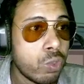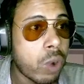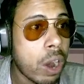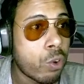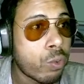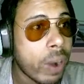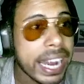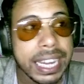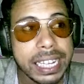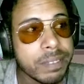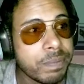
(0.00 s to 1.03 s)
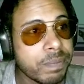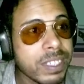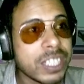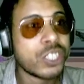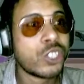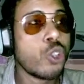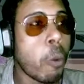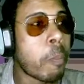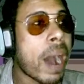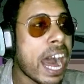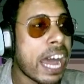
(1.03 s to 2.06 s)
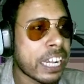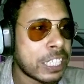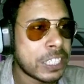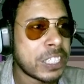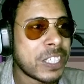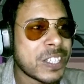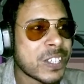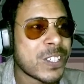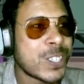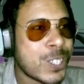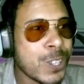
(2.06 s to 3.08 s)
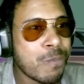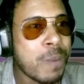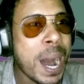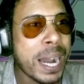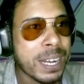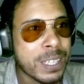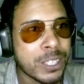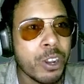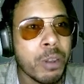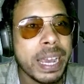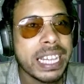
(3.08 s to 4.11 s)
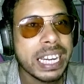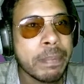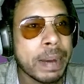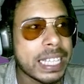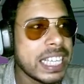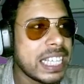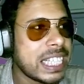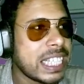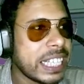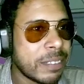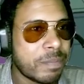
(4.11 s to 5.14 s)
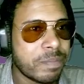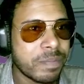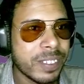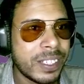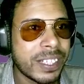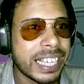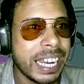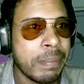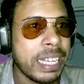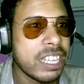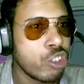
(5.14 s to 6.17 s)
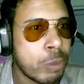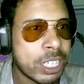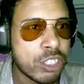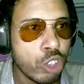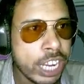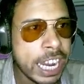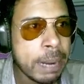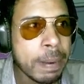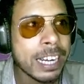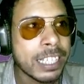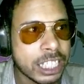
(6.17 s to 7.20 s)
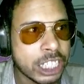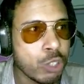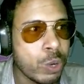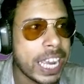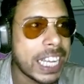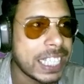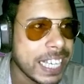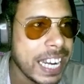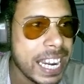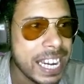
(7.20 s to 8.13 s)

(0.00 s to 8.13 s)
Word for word: বাও ভাই সুপার সুপার চলো ভাই এদেরকে বাঁচিয়ে নিয়েছে ওকে মিনি ক্রুমেটসগুলো এবার রেস্কিউ হয়ে গেছে